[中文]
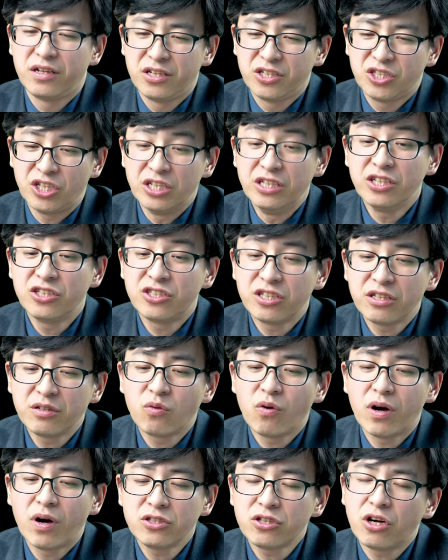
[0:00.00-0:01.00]
神的真
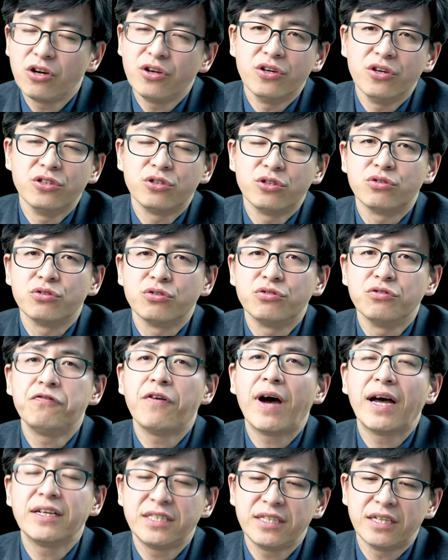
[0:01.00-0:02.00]
光照耀的时候，就
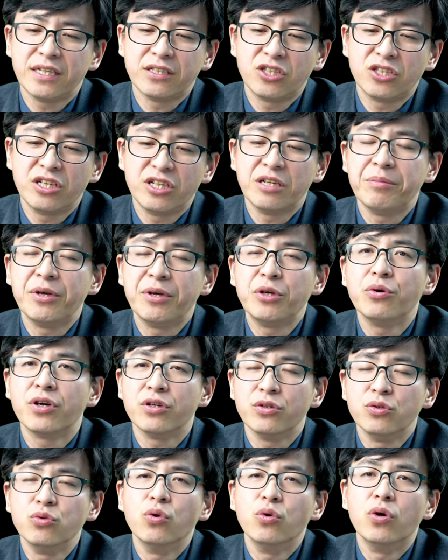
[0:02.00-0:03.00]
发现这里面有
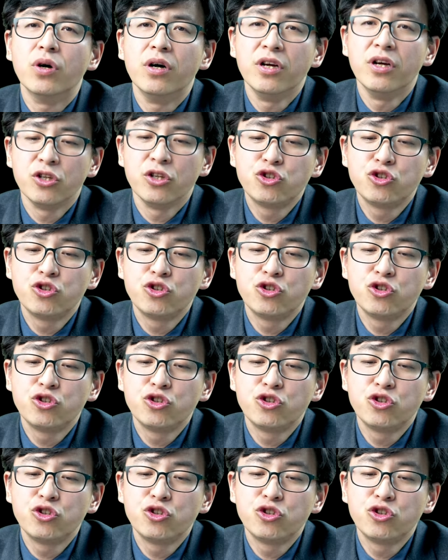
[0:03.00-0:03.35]
很多